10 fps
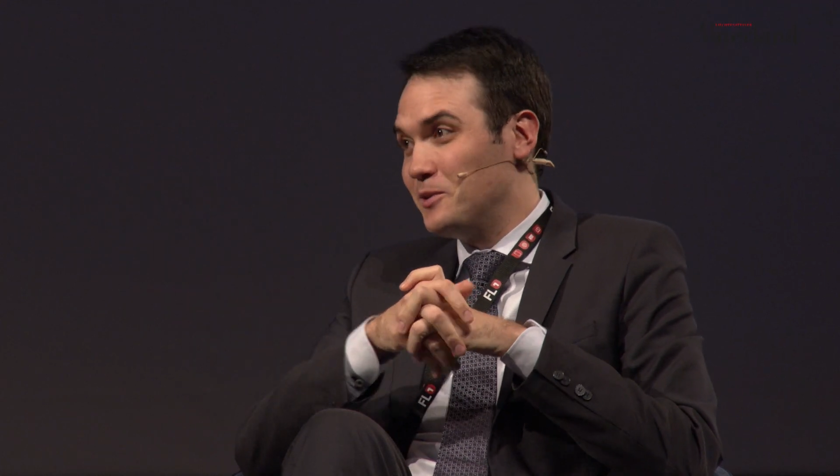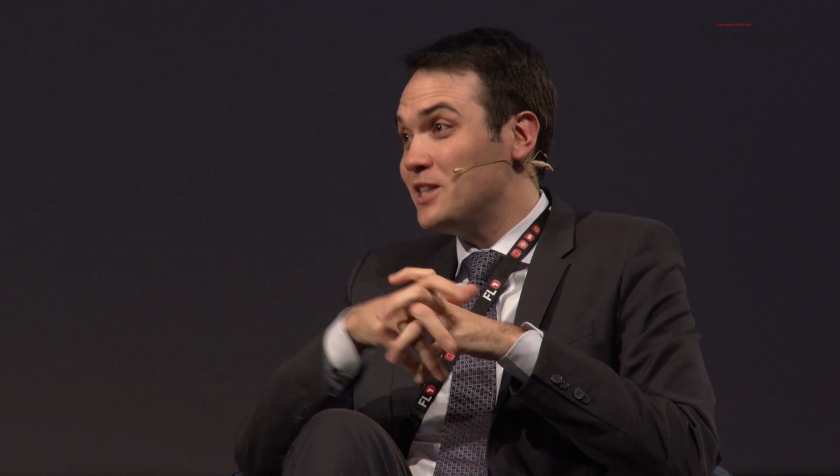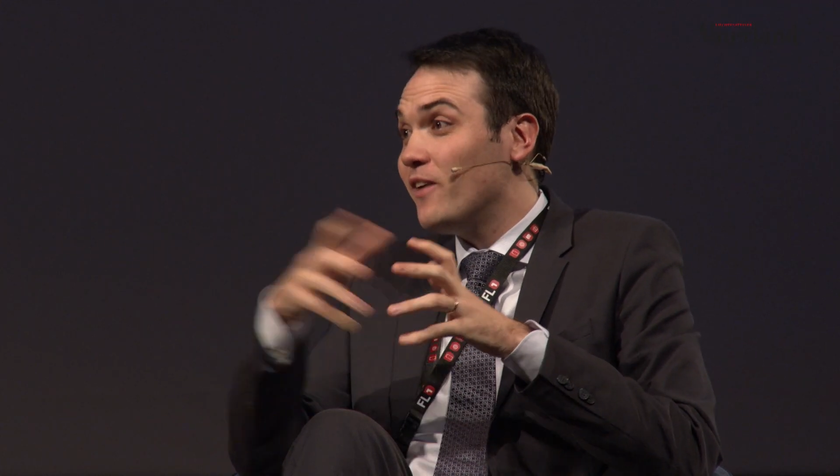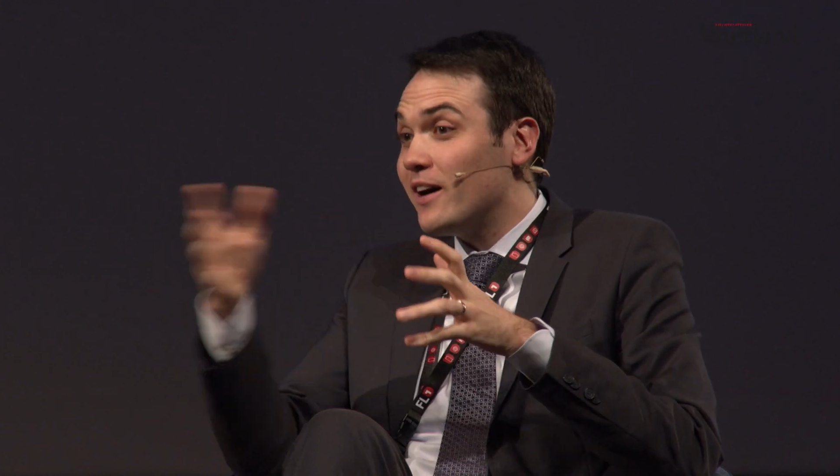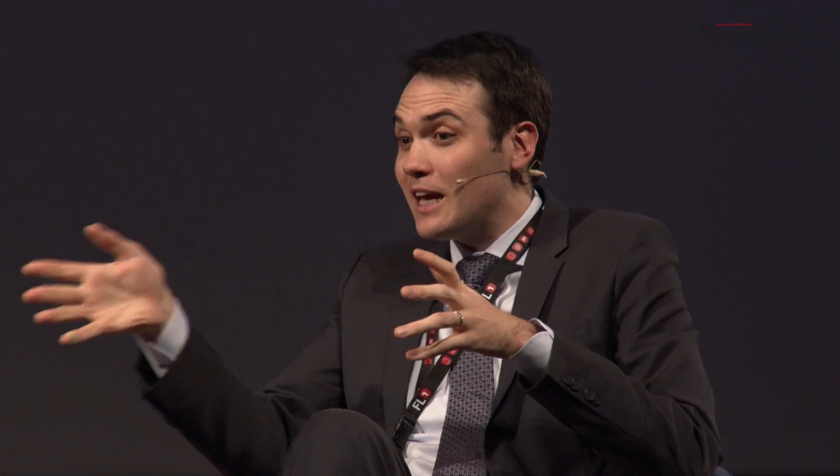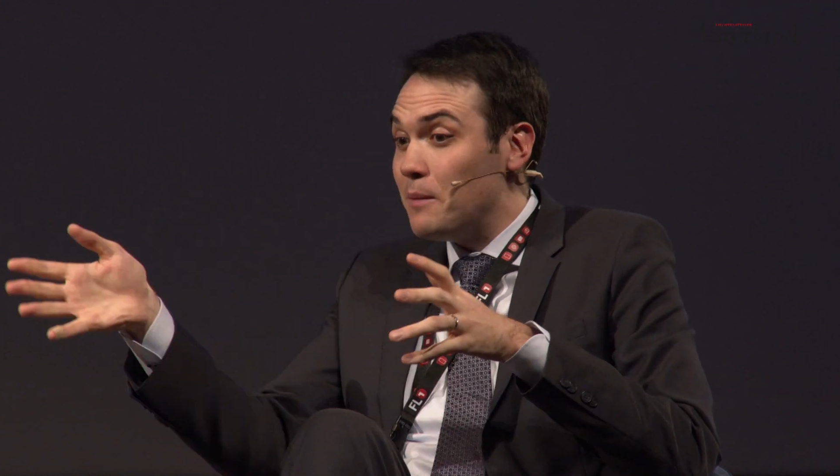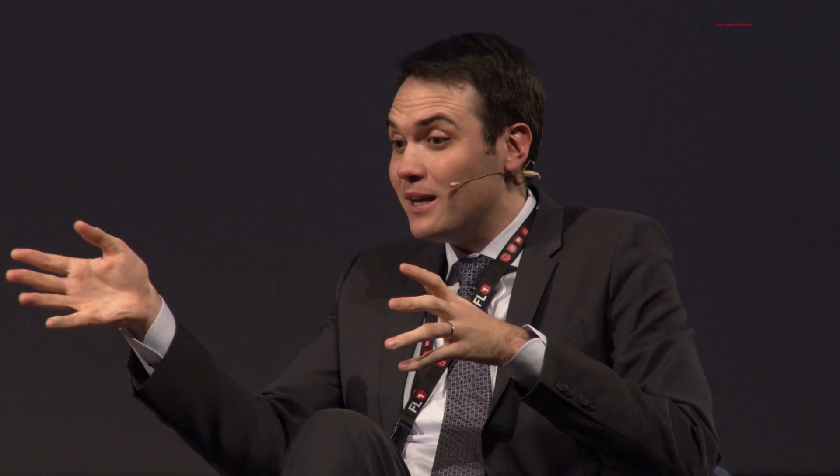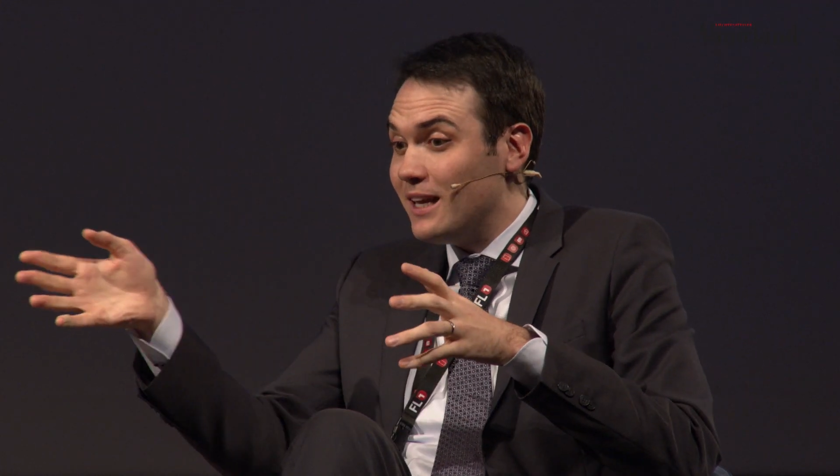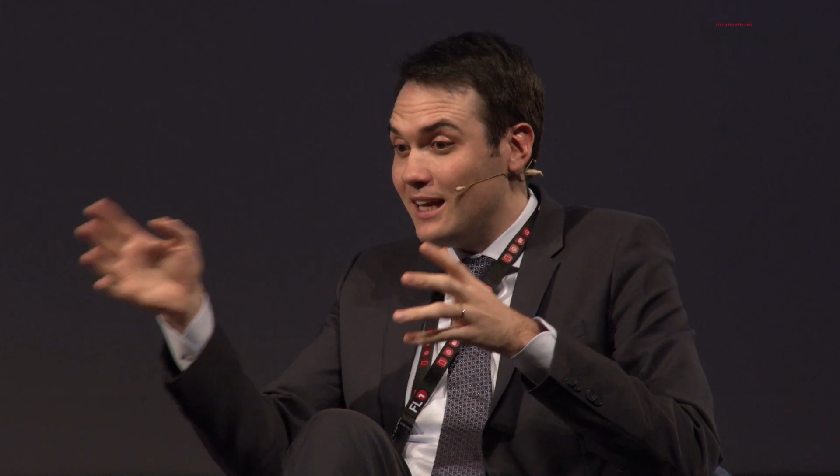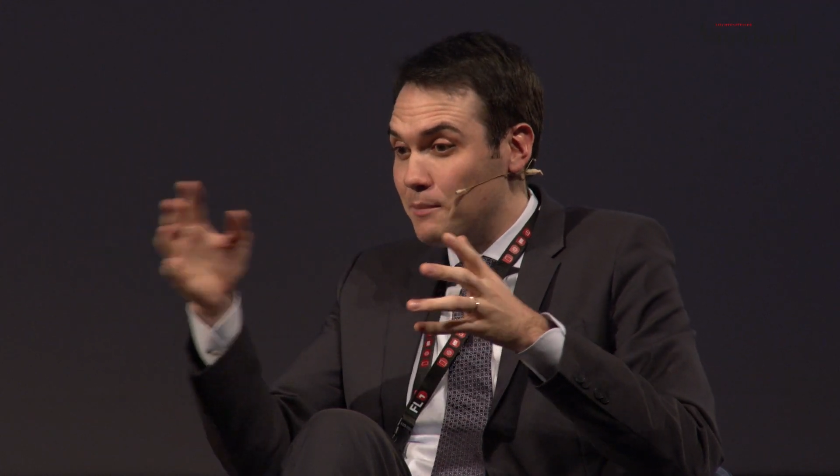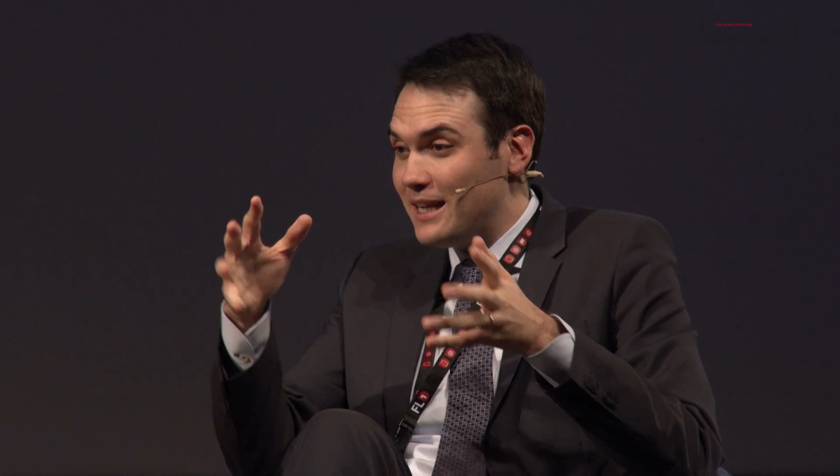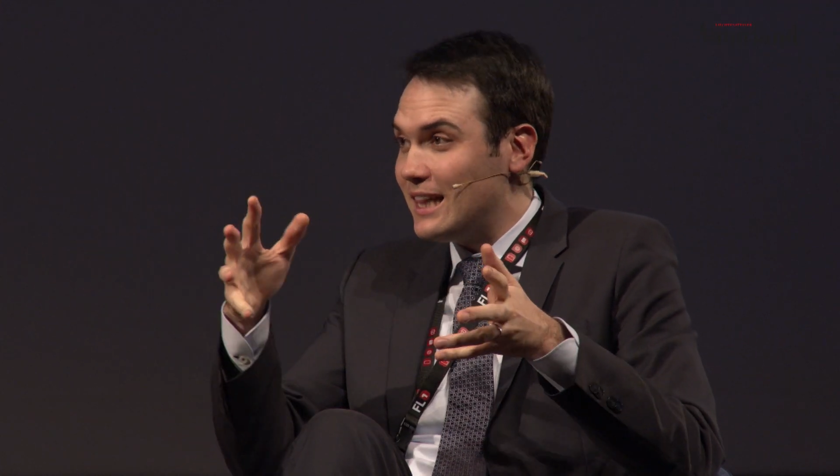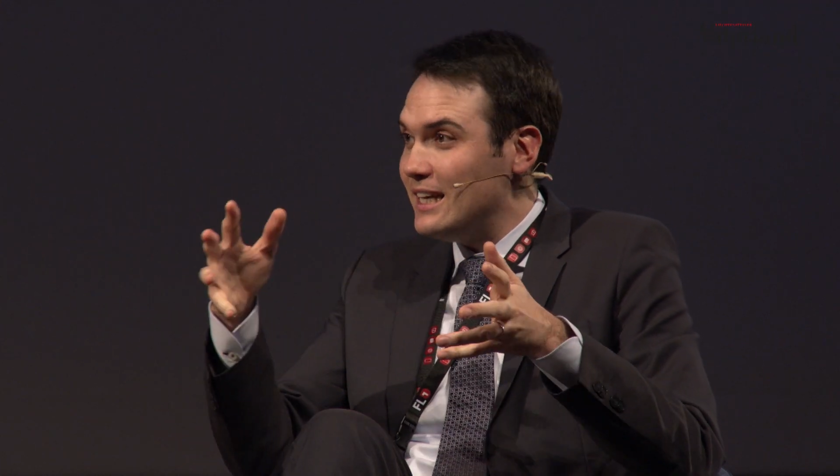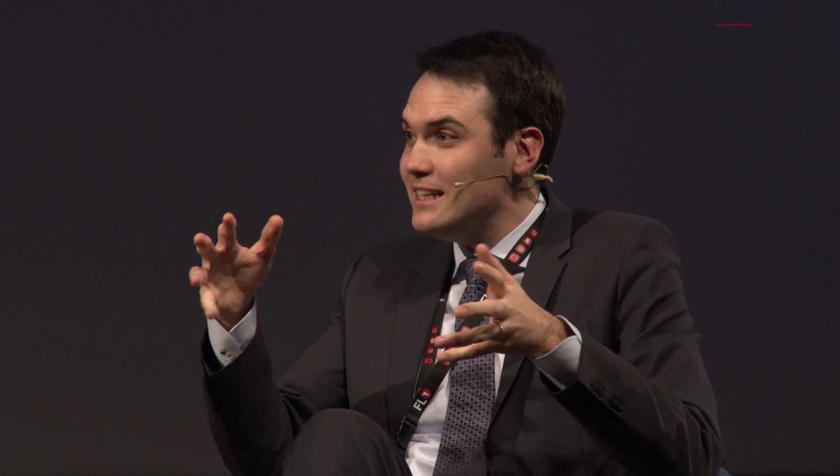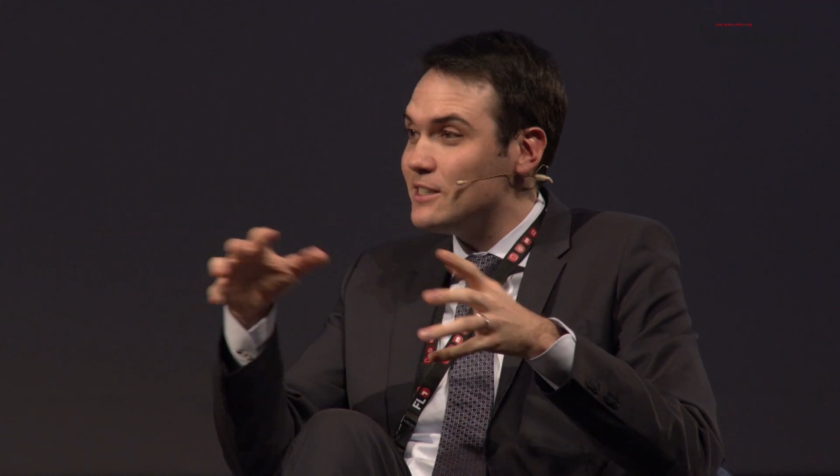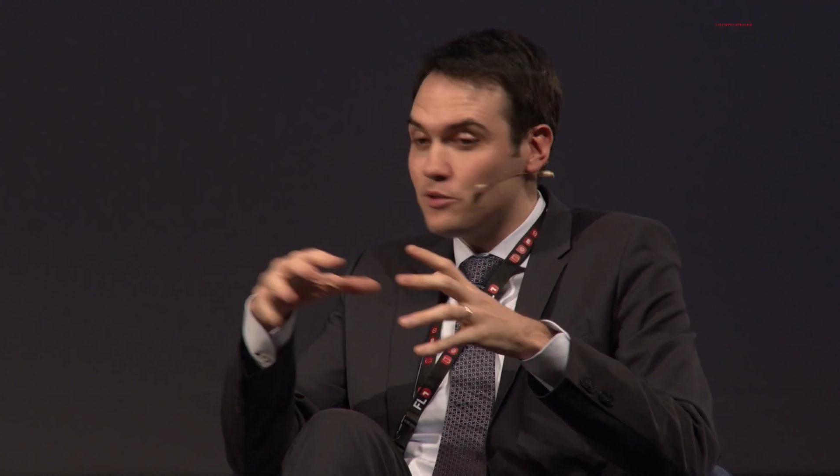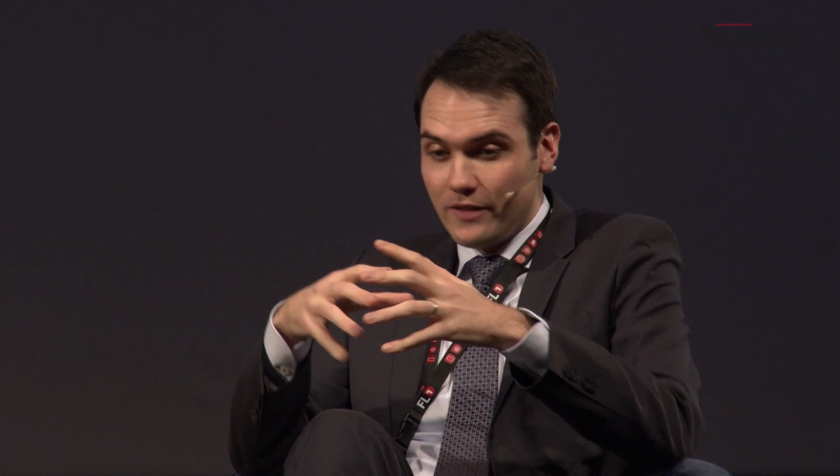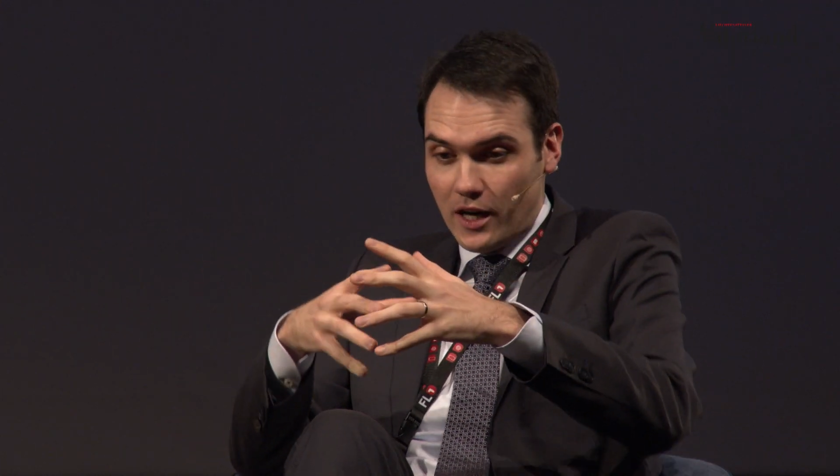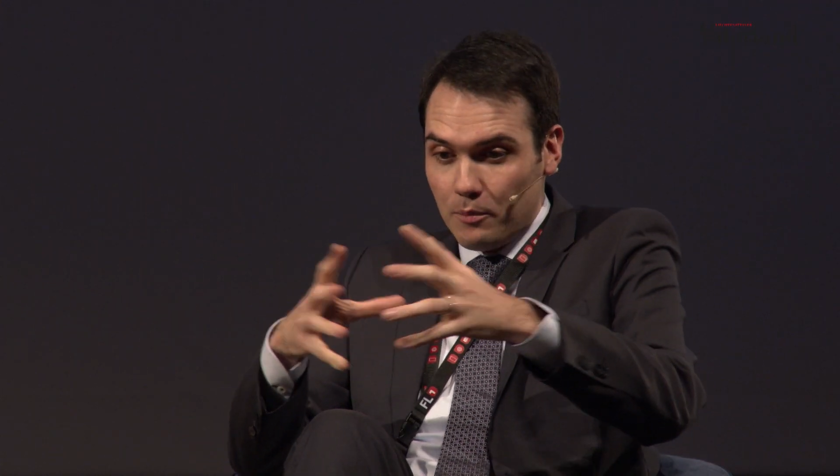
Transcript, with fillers: Und ich war eben in Middle East und wir